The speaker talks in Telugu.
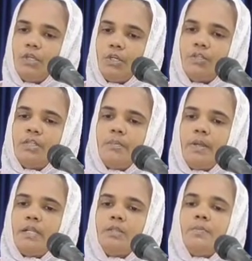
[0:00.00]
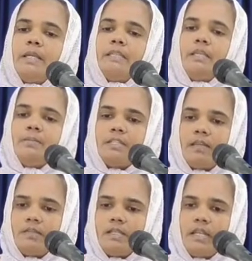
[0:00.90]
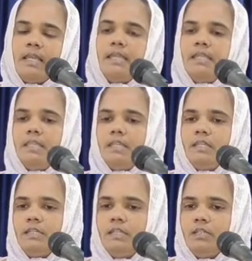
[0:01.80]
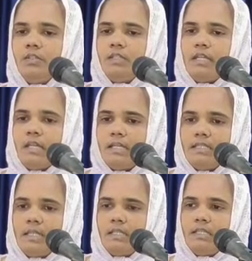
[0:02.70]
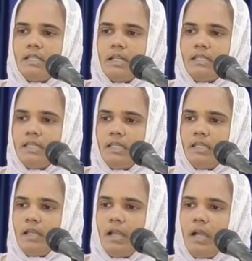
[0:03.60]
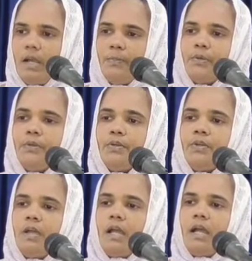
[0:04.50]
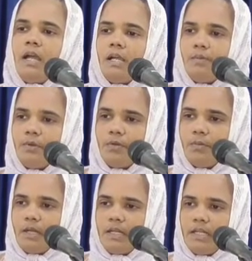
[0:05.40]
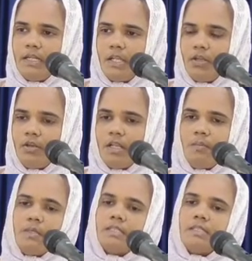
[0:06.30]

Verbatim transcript: యహోషపాతు పద్దెనిమిది సంవత్సరాలు అయింది యోధారాజ్యానికి రాజయ్యి అప్పుడు ఆహాబు కుమారుడని యహోరాము